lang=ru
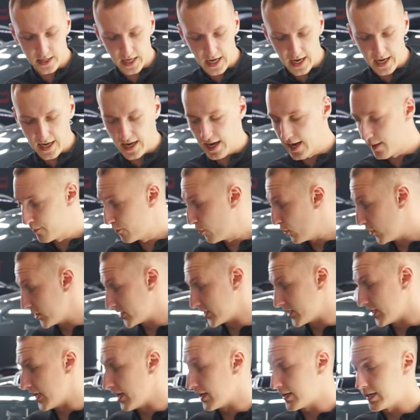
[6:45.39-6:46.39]
Далее,
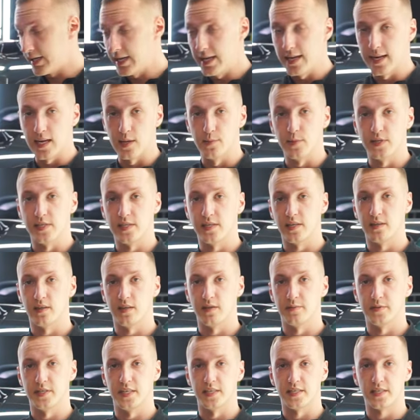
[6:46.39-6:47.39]
после оклейки мы
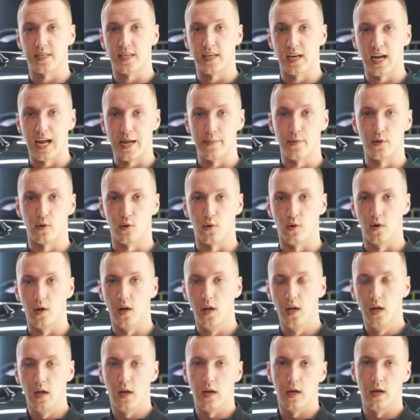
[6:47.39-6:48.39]
сделаем здесь керамику
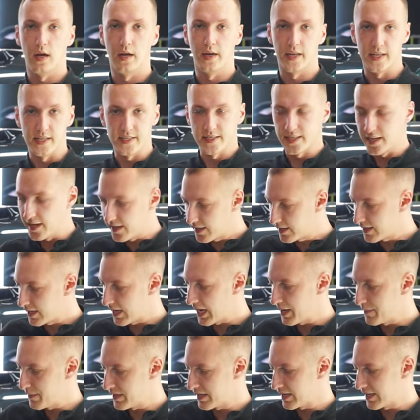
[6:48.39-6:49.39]
а, нанесение
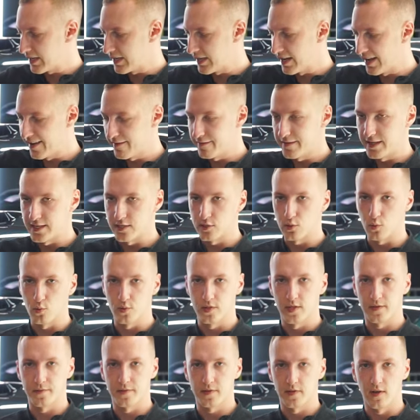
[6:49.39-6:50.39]
керамики на весь
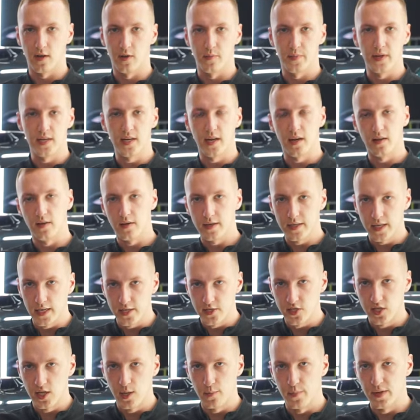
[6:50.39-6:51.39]
кузов автомобиля, на
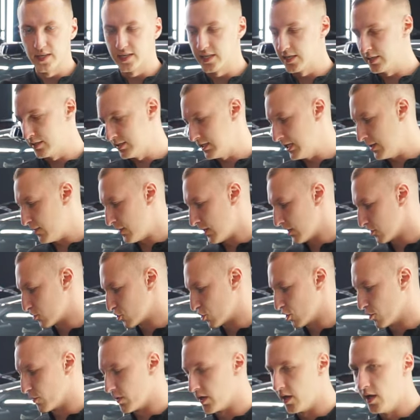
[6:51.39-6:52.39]
лакрашенное покрытие именно,
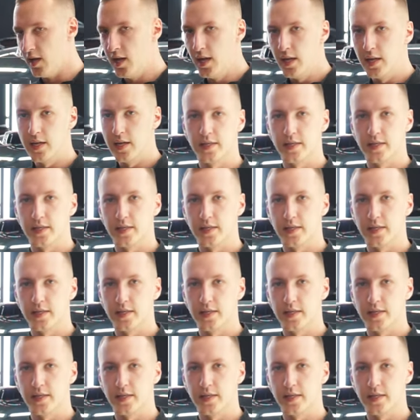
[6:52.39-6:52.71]
чтобы